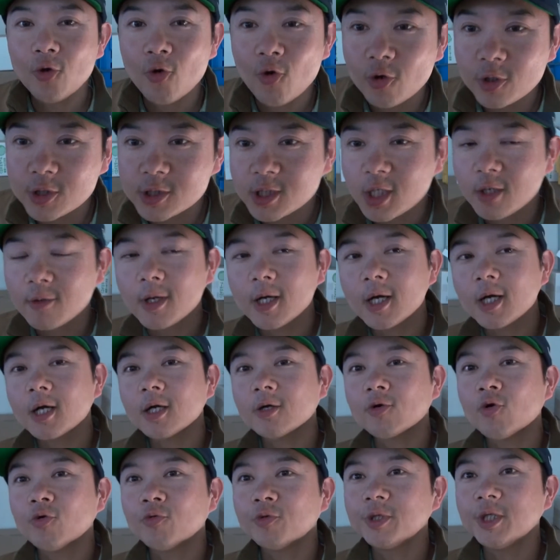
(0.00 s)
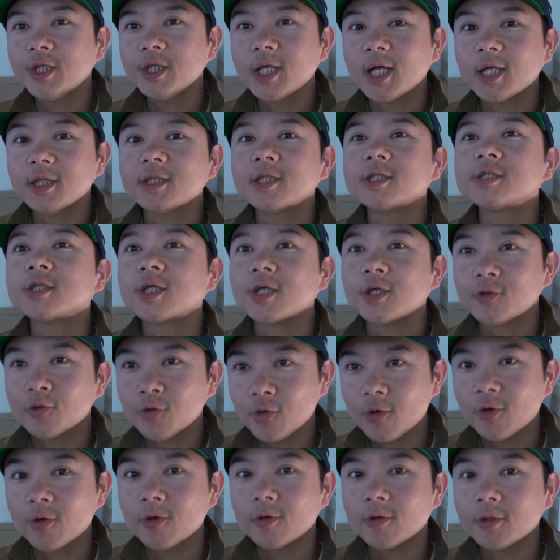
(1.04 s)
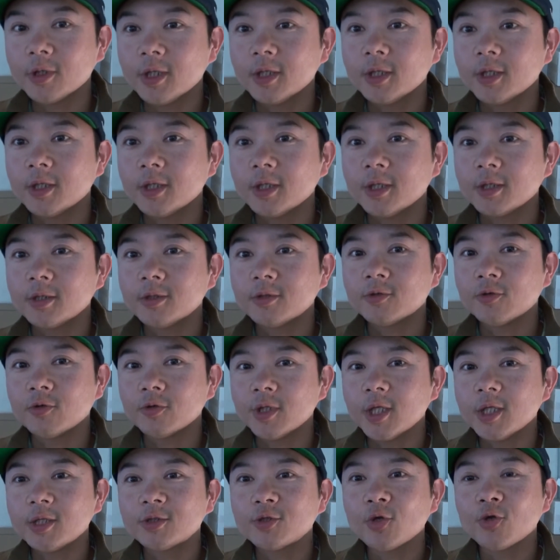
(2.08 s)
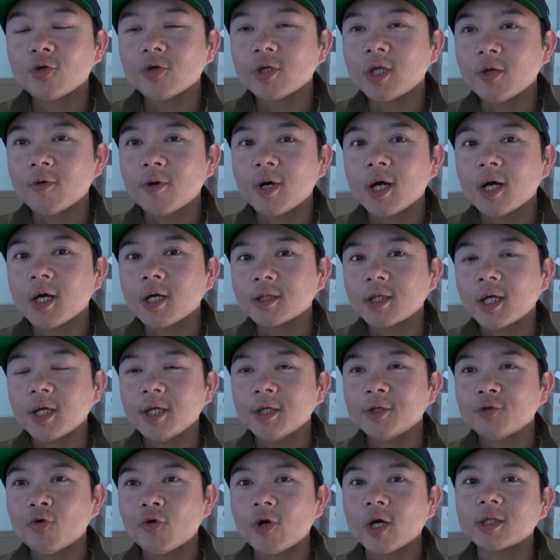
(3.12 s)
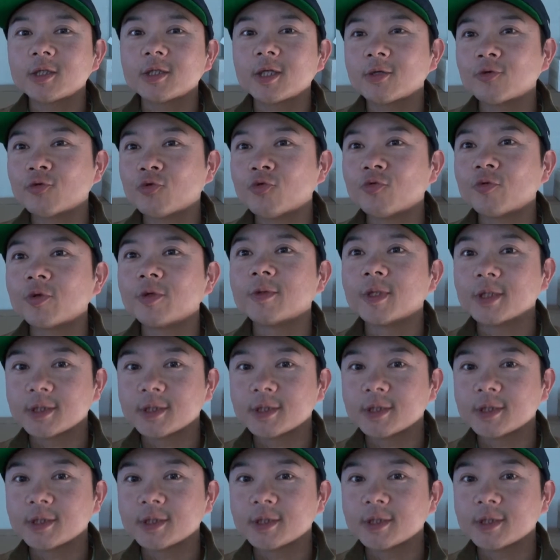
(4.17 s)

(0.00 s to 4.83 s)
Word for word: 大きさは小ぶりなんですけど、えーと、とネットの出は大変良かったと思いま